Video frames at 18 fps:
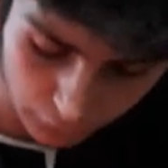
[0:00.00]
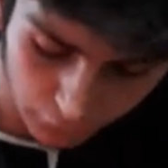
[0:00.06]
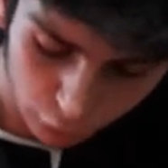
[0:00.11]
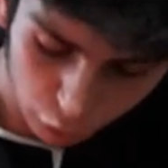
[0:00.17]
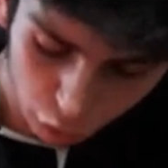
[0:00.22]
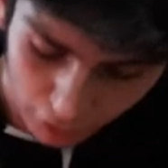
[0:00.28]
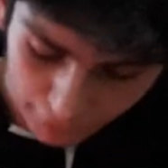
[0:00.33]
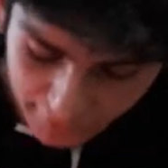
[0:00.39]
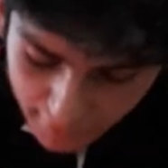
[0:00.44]

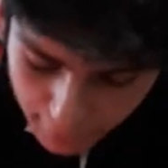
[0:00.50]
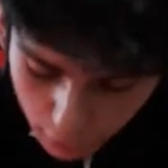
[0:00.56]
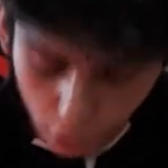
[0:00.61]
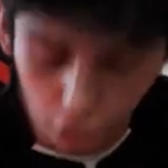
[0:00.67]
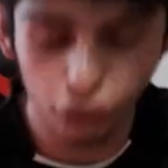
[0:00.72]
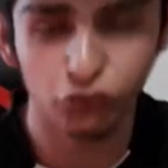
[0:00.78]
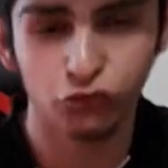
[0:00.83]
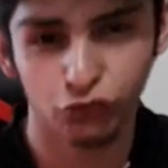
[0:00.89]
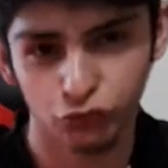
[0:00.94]
Şu anda
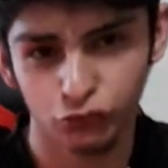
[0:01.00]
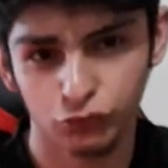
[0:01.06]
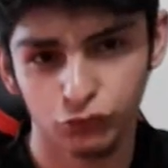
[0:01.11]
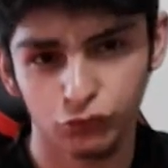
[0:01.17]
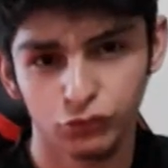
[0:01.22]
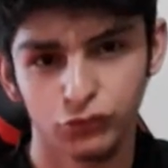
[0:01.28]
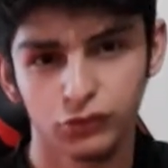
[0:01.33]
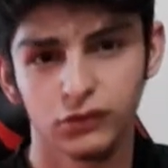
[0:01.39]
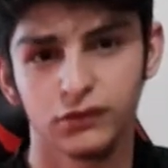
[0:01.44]
boş.
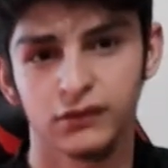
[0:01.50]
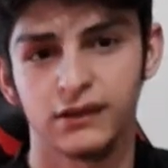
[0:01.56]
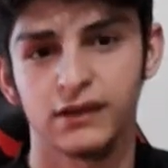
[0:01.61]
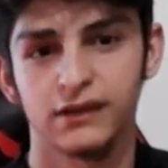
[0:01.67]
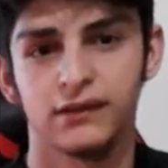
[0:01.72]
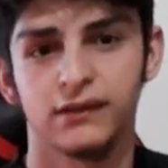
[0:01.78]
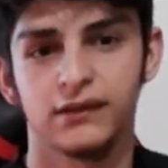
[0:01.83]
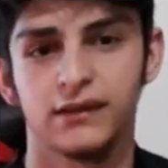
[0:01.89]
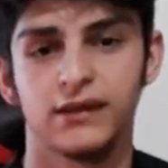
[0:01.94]

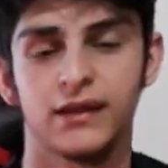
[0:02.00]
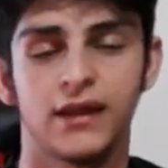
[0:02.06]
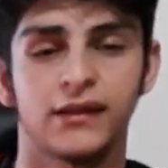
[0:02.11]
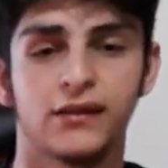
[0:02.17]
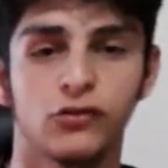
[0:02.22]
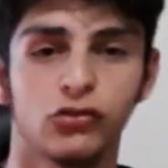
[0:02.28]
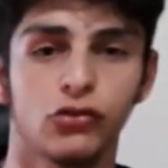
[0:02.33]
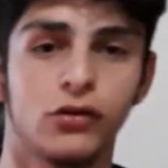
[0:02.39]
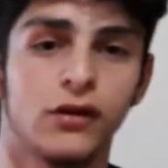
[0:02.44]

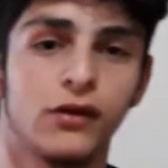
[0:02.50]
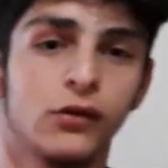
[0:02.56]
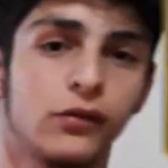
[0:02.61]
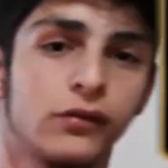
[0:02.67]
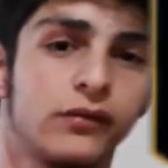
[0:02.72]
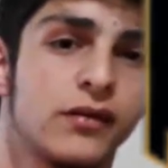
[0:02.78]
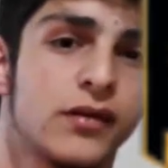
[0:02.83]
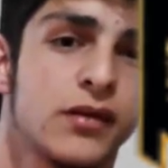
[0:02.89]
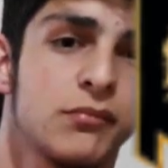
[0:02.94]
Yani şöyle
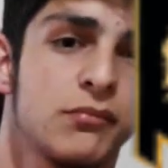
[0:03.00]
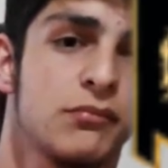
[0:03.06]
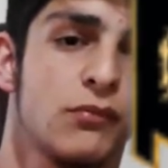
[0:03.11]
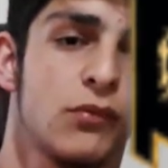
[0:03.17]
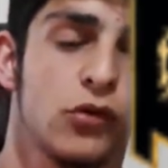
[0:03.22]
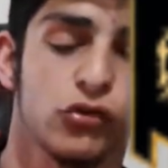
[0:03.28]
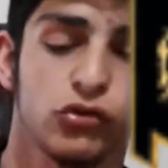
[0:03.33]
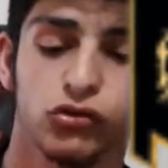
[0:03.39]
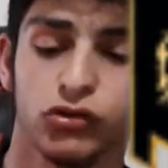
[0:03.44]
göstereyim.
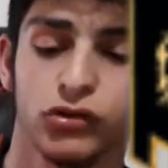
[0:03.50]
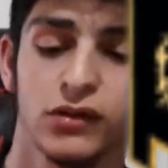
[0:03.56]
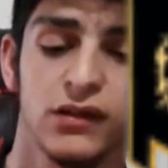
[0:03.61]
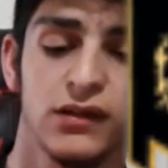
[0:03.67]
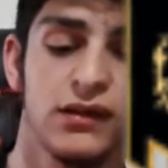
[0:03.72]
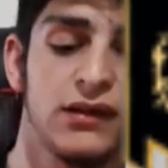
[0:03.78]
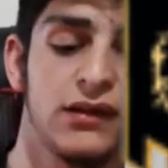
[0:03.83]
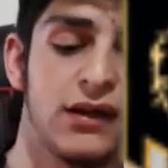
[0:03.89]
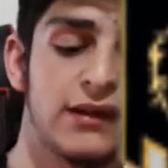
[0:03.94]
Boş.
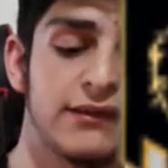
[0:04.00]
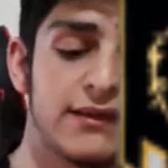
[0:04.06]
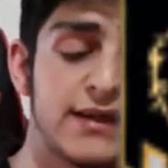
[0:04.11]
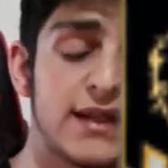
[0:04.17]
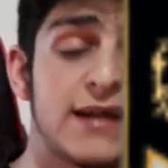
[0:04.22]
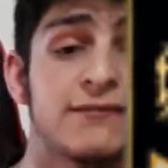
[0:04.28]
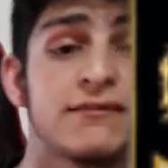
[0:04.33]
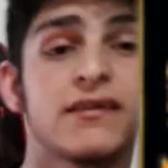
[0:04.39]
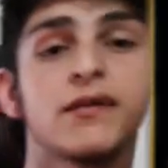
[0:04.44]
Zaten
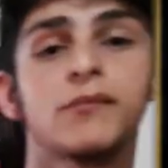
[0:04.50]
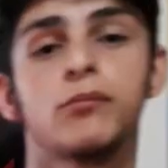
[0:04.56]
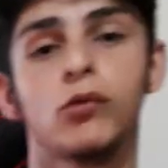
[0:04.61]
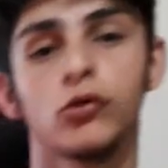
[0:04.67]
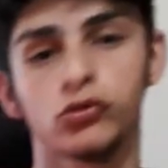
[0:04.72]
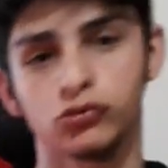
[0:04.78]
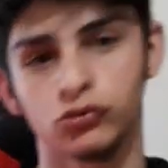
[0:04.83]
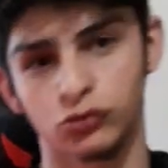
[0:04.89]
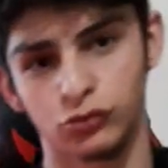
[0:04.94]
evde de
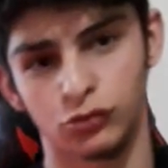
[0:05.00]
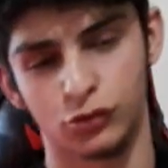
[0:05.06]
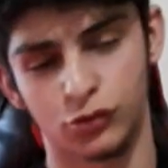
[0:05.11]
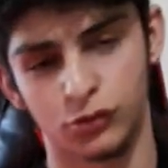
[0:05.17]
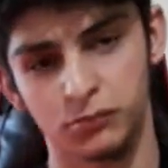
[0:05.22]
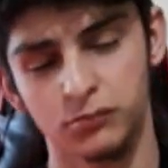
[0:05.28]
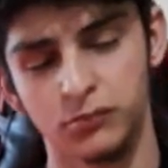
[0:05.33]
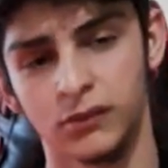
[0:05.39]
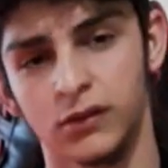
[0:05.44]
boş
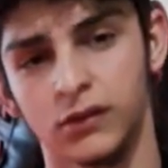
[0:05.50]
tutuyorum.